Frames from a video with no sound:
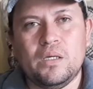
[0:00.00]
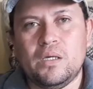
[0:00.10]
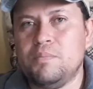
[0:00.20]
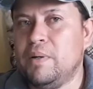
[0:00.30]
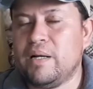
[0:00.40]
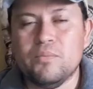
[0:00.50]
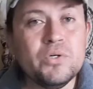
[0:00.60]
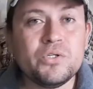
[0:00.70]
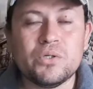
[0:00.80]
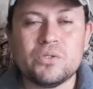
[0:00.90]
Y para
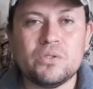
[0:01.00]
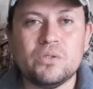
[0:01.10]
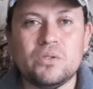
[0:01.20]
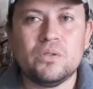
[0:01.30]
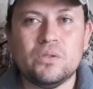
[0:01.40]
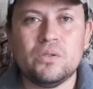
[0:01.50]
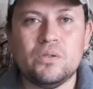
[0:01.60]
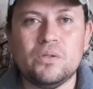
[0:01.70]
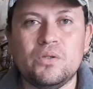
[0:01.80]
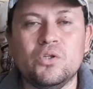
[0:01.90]
muchos
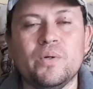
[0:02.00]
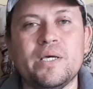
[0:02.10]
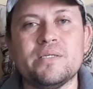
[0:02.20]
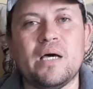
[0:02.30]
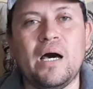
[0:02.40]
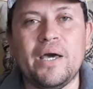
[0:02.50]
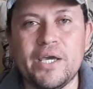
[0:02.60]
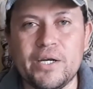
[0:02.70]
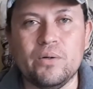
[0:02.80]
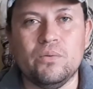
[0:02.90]
no es
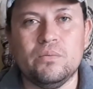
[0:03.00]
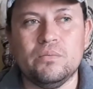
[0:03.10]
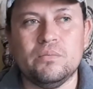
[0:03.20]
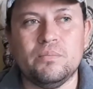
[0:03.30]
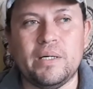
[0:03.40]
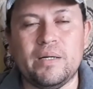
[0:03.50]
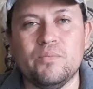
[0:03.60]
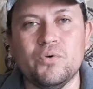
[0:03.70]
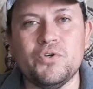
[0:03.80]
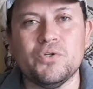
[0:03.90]
ajeno, para
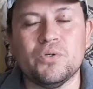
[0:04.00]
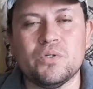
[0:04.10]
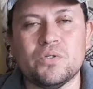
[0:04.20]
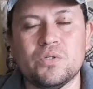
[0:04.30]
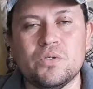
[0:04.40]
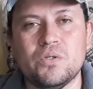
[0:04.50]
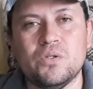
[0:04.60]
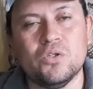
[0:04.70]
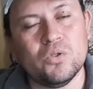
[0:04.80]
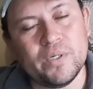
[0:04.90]
muchos
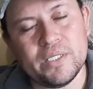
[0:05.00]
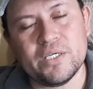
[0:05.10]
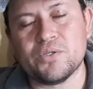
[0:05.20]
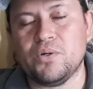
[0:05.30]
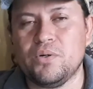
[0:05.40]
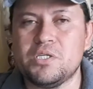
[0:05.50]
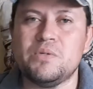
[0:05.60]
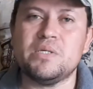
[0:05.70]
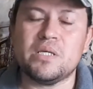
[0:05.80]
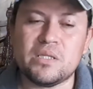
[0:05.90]
no es
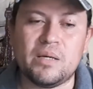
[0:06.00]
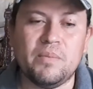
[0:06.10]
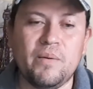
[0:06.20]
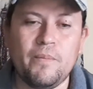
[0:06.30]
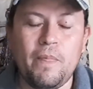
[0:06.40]
desconocido este tema.